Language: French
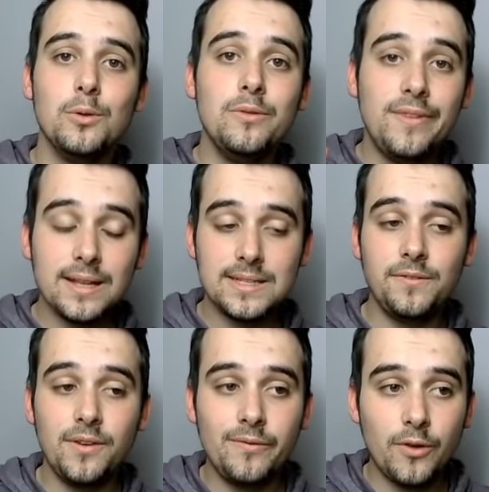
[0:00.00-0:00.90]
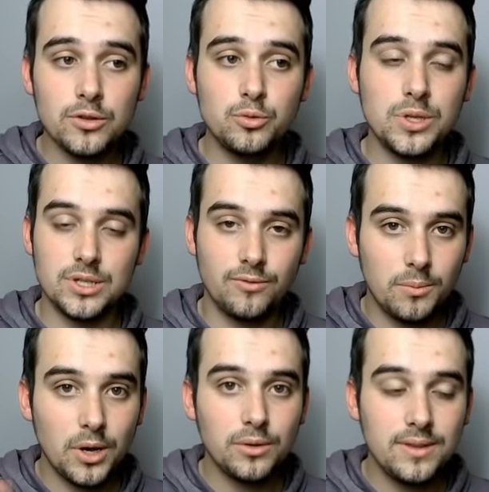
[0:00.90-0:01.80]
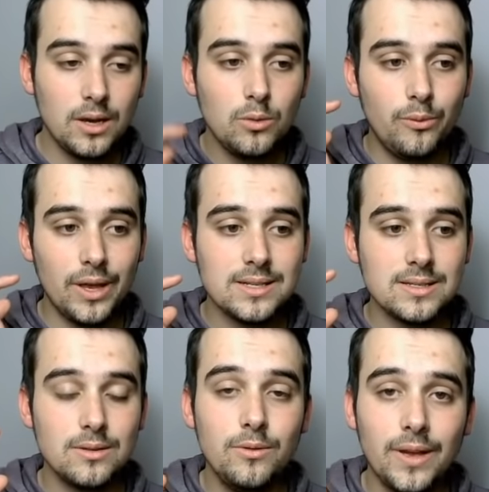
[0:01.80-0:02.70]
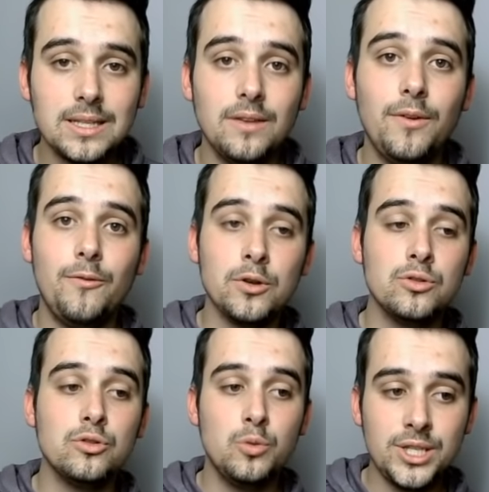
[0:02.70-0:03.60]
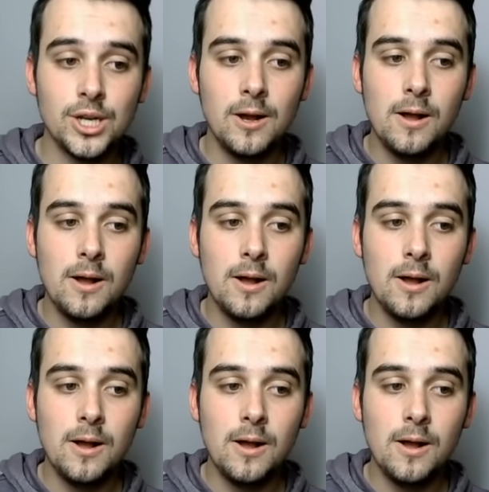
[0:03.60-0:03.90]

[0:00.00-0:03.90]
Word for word: une verte qui fait force switch, faut bien retenir, une, verte, une verte qui fait force switch,